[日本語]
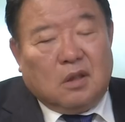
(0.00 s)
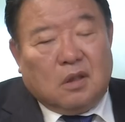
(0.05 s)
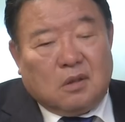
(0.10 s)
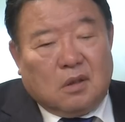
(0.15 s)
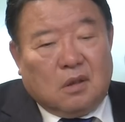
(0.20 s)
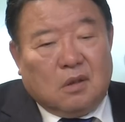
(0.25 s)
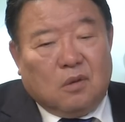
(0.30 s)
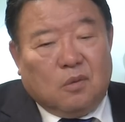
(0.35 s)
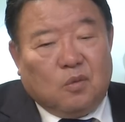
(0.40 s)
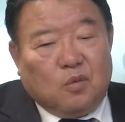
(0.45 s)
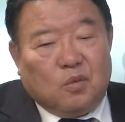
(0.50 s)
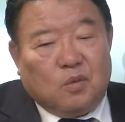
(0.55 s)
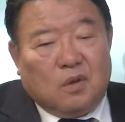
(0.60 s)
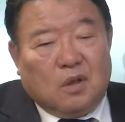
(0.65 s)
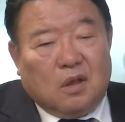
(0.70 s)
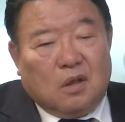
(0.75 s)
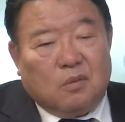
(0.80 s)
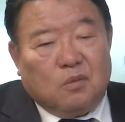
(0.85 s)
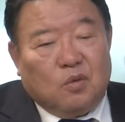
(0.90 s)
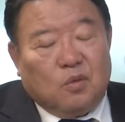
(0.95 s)
田さんの問
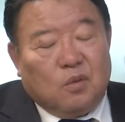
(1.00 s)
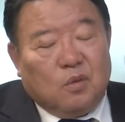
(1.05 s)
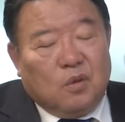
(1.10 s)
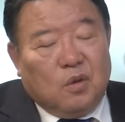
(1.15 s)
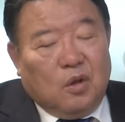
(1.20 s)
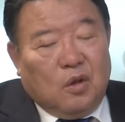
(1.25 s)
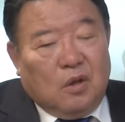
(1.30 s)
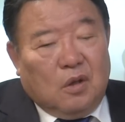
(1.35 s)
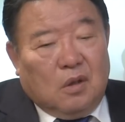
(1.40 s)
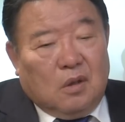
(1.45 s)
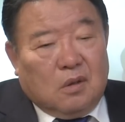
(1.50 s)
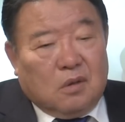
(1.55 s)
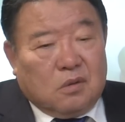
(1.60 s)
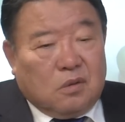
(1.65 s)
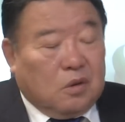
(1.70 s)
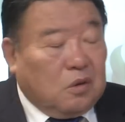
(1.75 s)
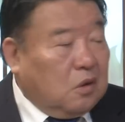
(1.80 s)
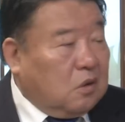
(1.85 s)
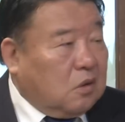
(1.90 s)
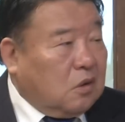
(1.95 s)
題もそ
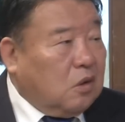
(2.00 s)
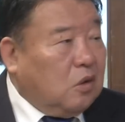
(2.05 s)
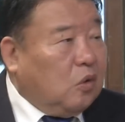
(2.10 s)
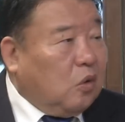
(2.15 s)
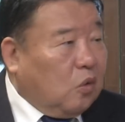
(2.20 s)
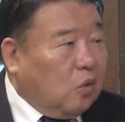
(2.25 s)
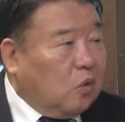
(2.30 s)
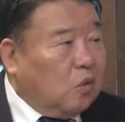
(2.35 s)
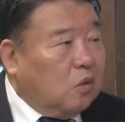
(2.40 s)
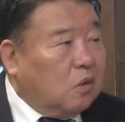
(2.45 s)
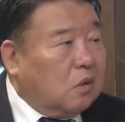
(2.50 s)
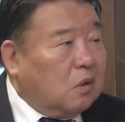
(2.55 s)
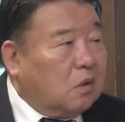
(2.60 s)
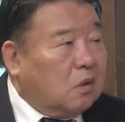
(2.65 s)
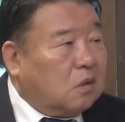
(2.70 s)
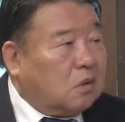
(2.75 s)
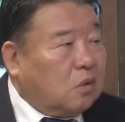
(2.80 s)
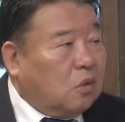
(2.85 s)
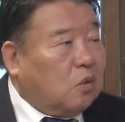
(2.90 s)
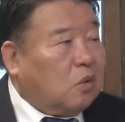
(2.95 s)
れで次の
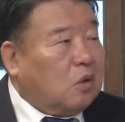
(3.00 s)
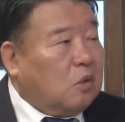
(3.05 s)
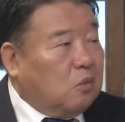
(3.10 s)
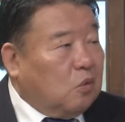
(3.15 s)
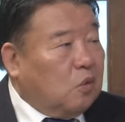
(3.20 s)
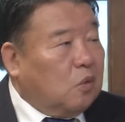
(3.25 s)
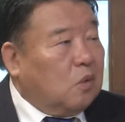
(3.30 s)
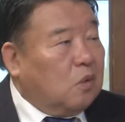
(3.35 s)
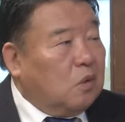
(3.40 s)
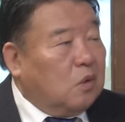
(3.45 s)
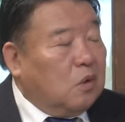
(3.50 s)
総理も